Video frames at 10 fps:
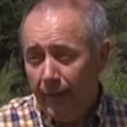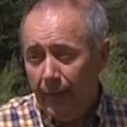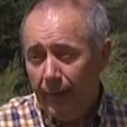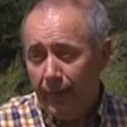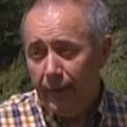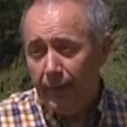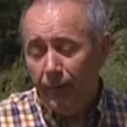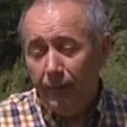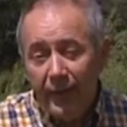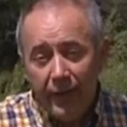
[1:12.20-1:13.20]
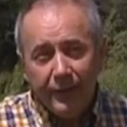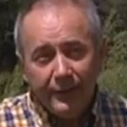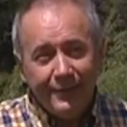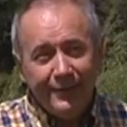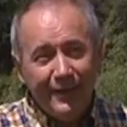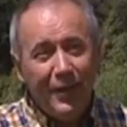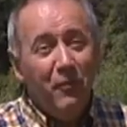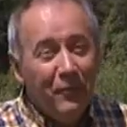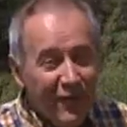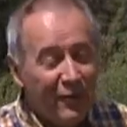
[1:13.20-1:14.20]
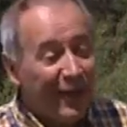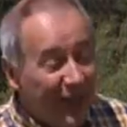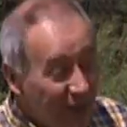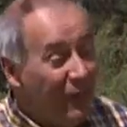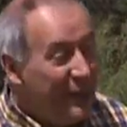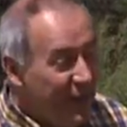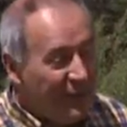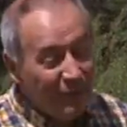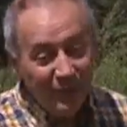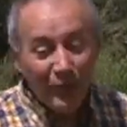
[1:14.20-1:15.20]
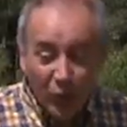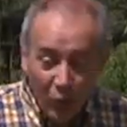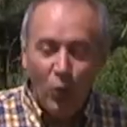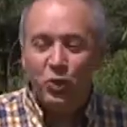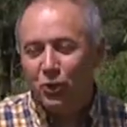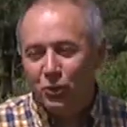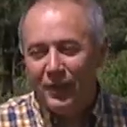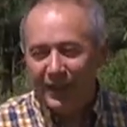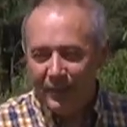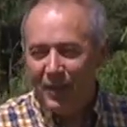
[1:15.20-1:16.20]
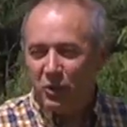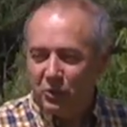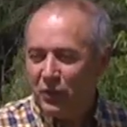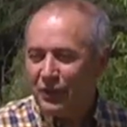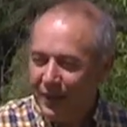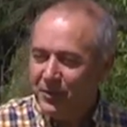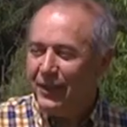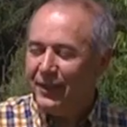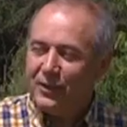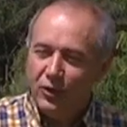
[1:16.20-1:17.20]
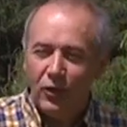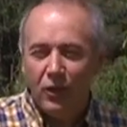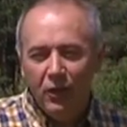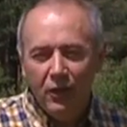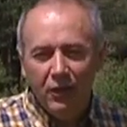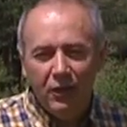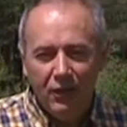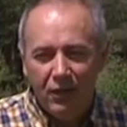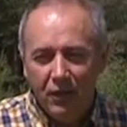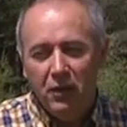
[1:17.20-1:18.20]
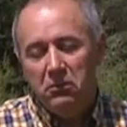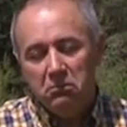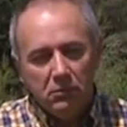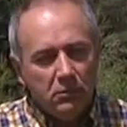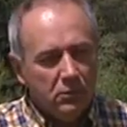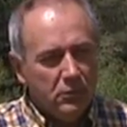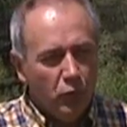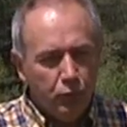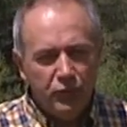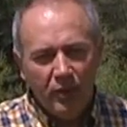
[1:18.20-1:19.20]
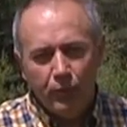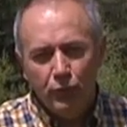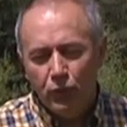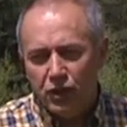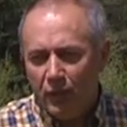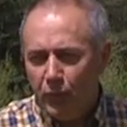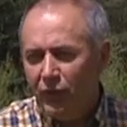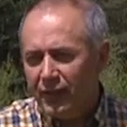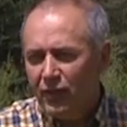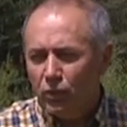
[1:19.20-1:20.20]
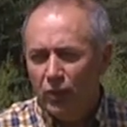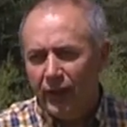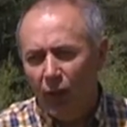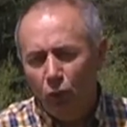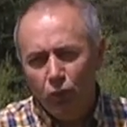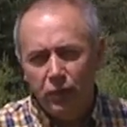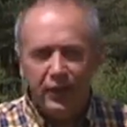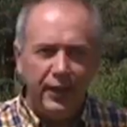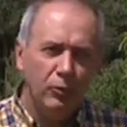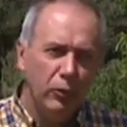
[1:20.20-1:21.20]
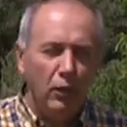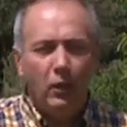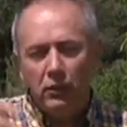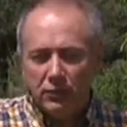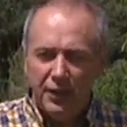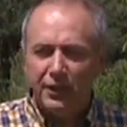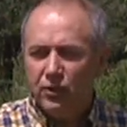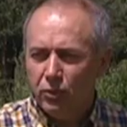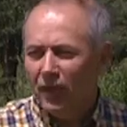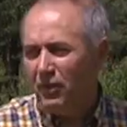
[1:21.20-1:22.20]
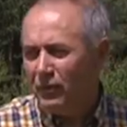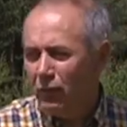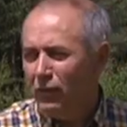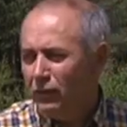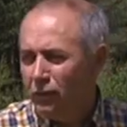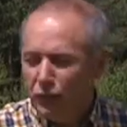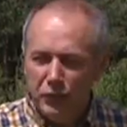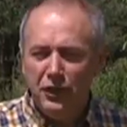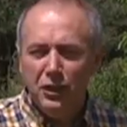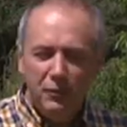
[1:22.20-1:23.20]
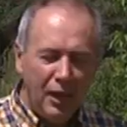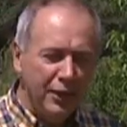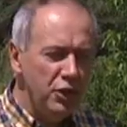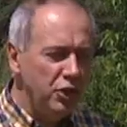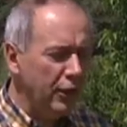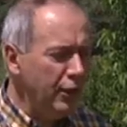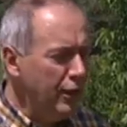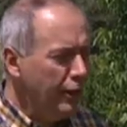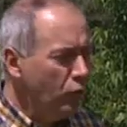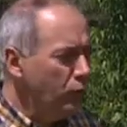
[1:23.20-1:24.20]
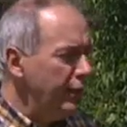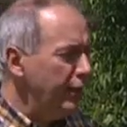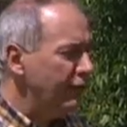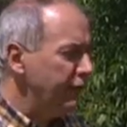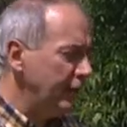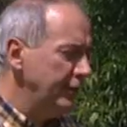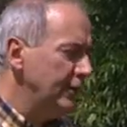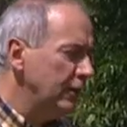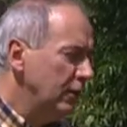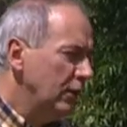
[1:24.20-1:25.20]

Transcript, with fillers: Euh, mais, mais voilà, mais aujourd'hui quand même, on se pose quand même des questions. Euh, de plus en plus de gens peuvent être intolérants au gluten, sans être intolérants, mais peuvent mal digérer le, blé, la farine.